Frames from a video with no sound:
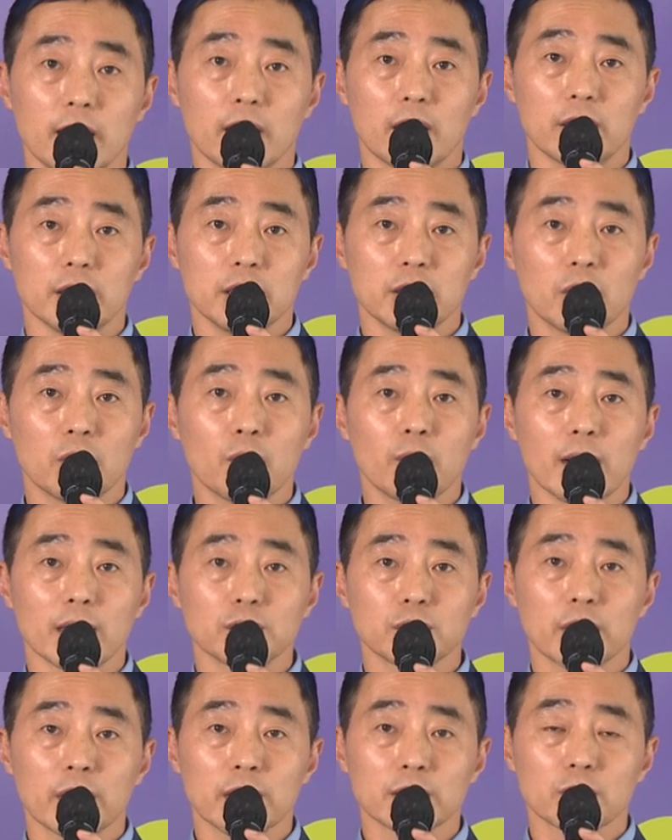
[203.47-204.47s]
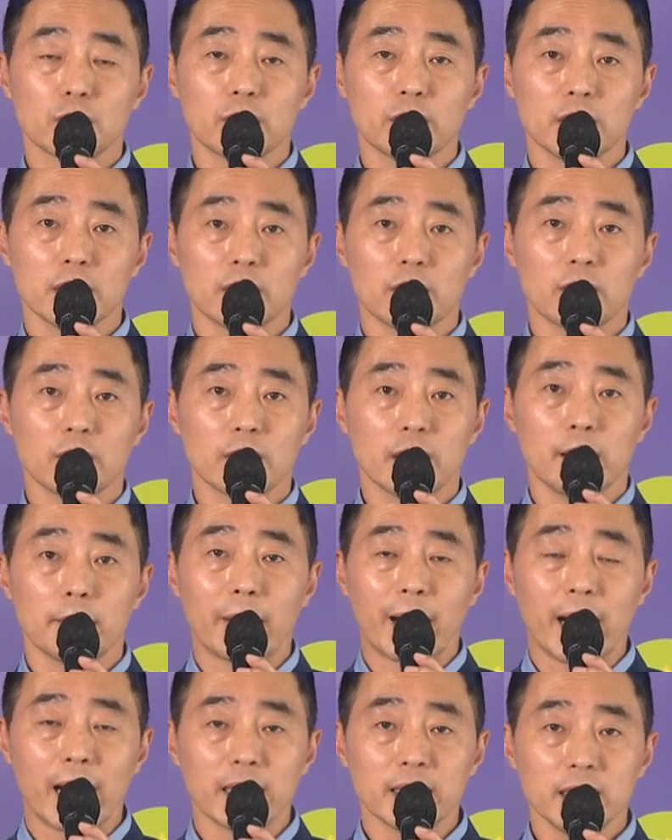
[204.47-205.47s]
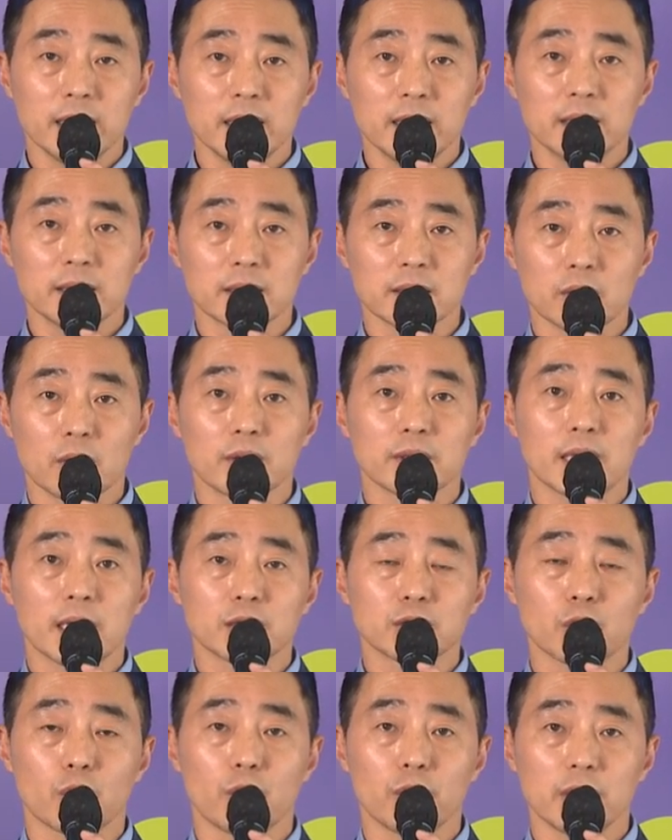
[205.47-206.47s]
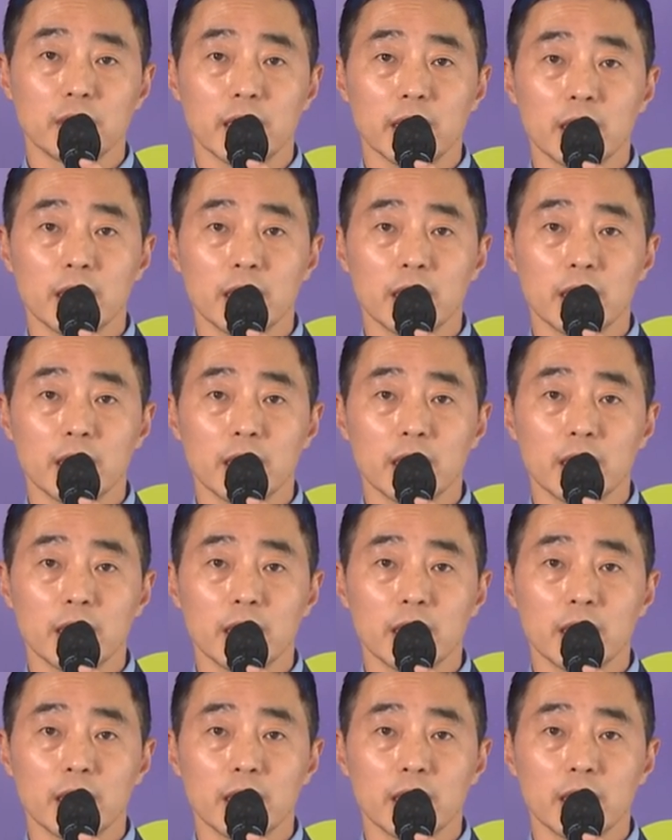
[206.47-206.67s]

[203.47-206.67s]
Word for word: 어, 이런 과정에서 이렇게 많이 늘어난 저희의